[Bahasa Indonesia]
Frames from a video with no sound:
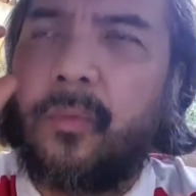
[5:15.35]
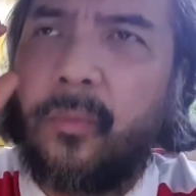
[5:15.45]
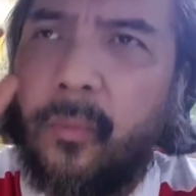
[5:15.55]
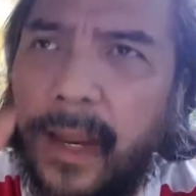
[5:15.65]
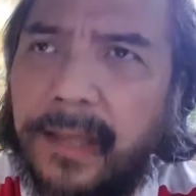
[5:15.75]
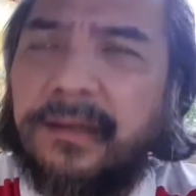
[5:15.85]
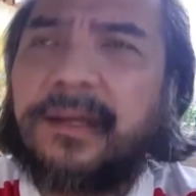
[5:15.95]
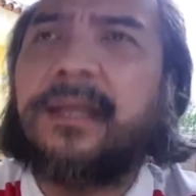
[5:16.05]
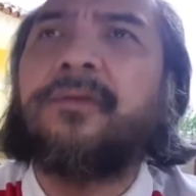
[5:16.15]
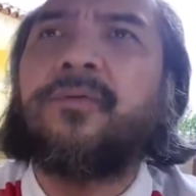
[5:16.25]

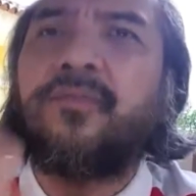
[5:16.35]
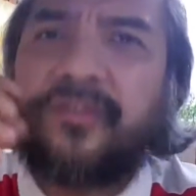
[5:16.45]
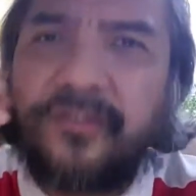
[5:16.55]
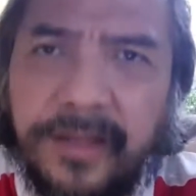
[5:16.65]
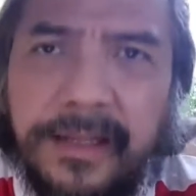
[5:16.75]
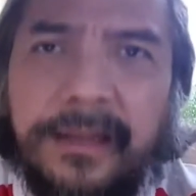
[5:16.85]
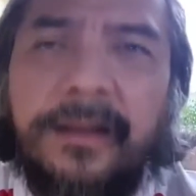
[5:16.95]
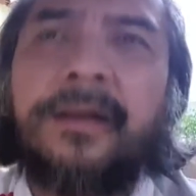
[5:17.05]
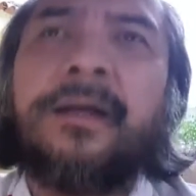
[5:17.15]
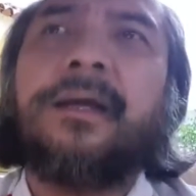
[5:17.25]
waiting to
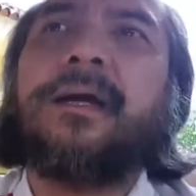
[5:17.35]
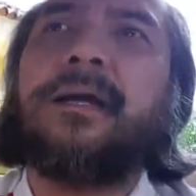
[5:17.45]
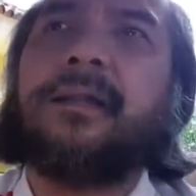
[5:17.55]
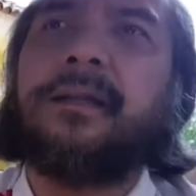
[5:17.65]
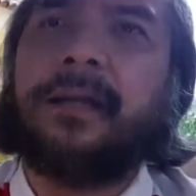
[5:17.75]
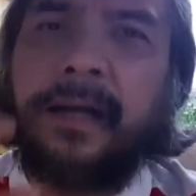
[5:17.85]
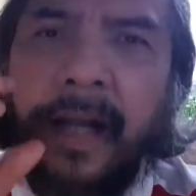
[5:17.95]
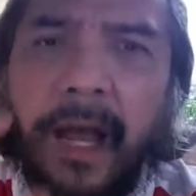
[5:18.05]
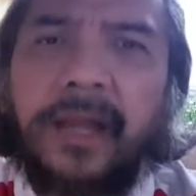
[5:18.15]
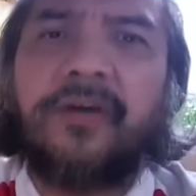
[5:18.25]
see yeah, the
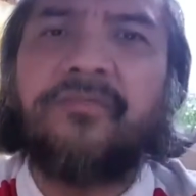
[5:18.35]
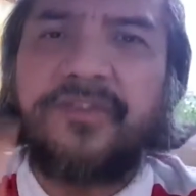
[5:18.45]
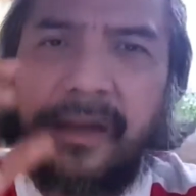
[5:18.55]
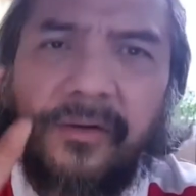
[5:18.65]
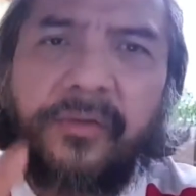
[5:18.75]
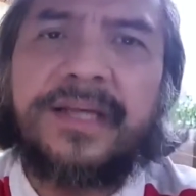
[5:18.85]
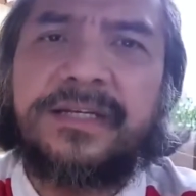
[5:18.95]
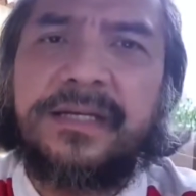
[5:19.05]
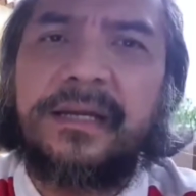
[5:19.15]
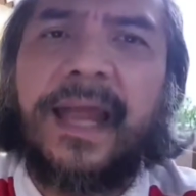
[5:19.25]
kind of
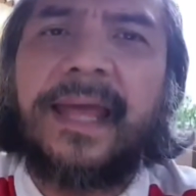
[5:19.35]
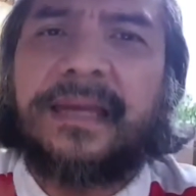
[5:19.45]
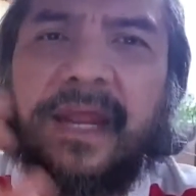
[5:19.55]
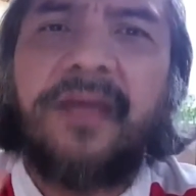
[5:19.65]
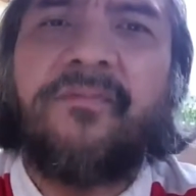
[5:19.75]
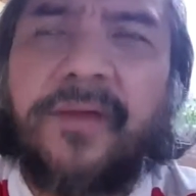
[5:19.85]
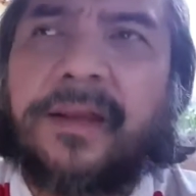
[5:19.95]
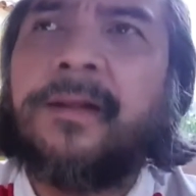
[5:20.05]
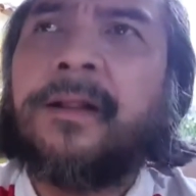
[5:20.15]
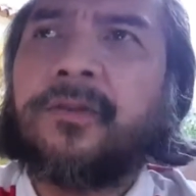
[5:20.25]
generation like
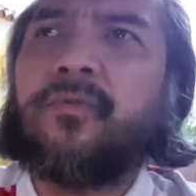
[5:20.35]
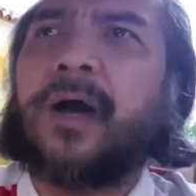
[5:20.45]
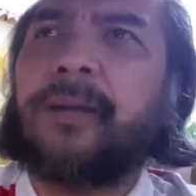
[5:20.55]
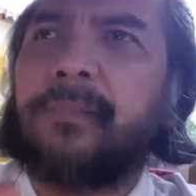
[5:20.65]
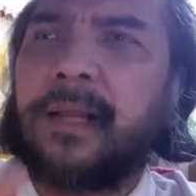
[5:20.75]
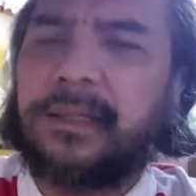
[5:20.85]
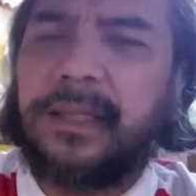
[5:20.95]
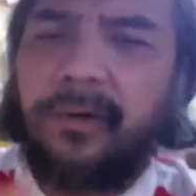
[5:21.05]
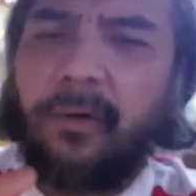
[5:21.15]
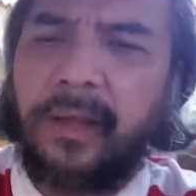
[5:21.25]
David. Tuhan
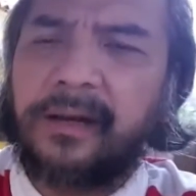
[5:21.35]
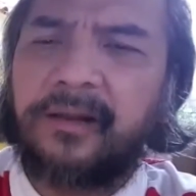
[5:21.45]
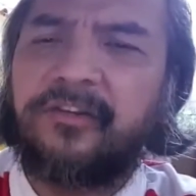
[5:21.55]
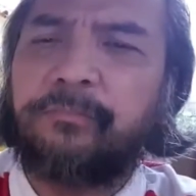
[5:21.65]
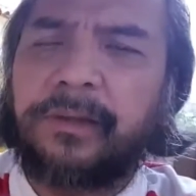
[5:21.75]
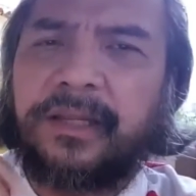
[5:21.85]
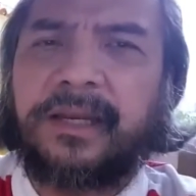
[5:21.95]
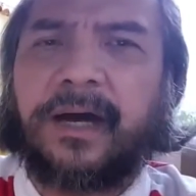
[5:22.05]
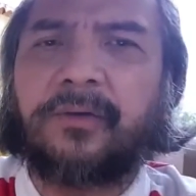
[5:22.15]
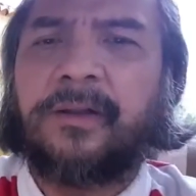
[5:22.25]
menanti generasi seperti
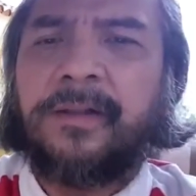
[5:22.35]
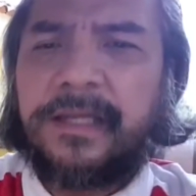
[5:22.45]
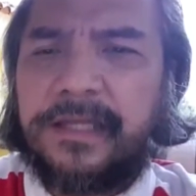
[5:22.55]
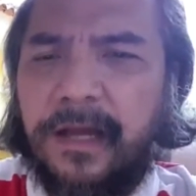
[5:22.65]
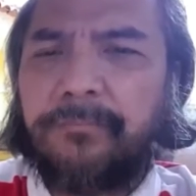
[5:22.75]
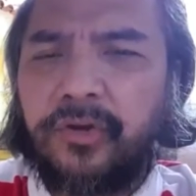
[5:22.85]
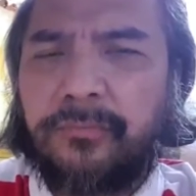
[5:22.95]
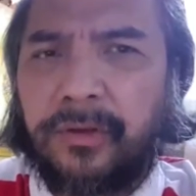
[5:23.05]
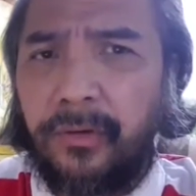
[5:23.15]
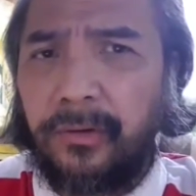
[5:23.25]
Daud yang
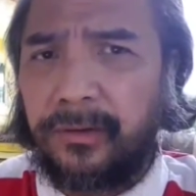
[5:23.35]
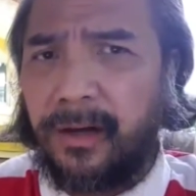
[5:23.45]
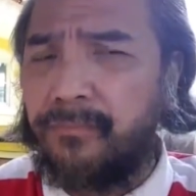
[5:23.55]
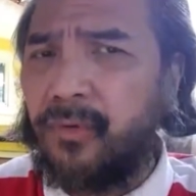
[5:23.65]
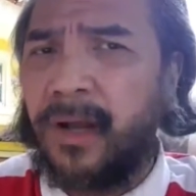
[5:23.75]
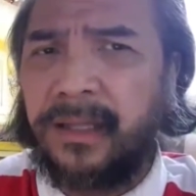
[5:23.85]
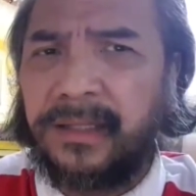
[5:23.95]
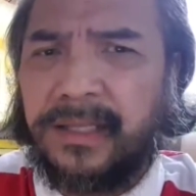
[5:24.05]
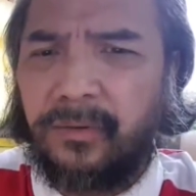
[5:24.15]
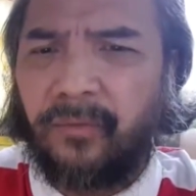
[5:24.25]
betul-betul terbuka
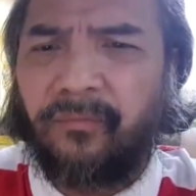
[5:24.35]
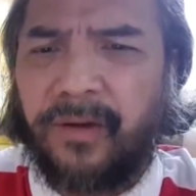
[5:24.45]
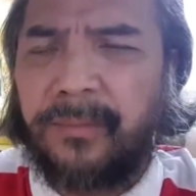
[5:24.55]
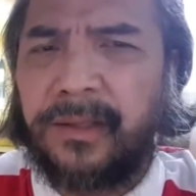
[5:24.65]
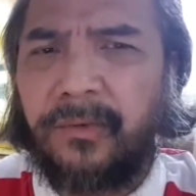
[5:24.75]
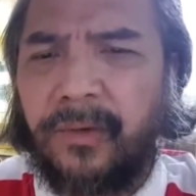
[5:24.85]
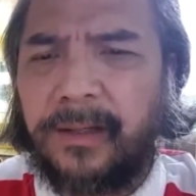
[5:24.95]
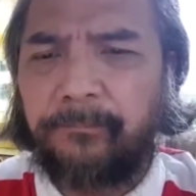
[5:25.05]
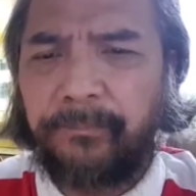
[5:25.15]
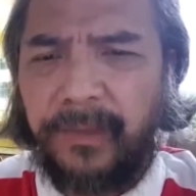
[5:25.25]
hatinya untuk firman
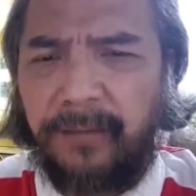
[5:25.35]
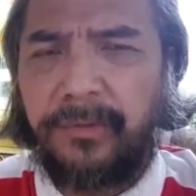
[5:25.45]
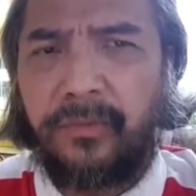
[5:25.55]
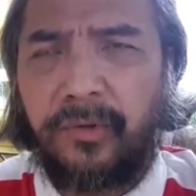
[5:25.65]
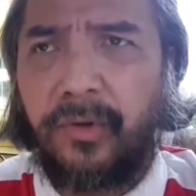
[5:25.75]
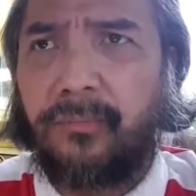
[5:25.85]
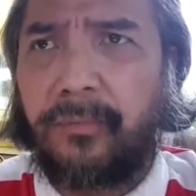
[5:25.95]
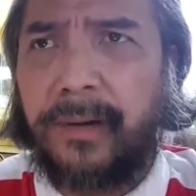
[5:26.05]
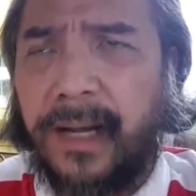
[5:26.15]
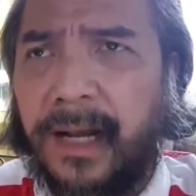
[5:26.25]
Tuhan, yang betul-betul
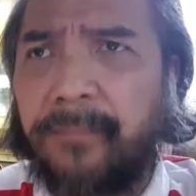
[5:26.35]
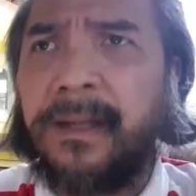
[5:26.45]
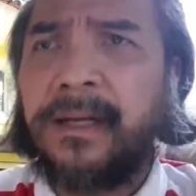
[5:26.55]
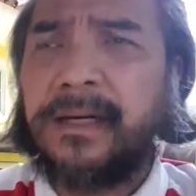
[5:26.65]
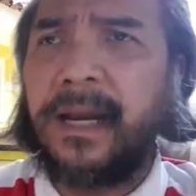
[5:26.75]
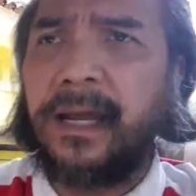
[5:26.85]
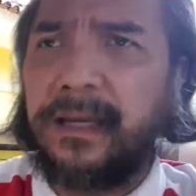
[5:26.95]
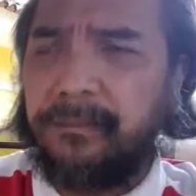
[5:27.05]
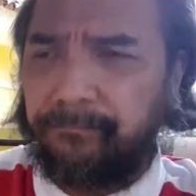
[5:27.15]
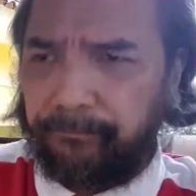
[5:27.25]
mau menangkap dan akhirnya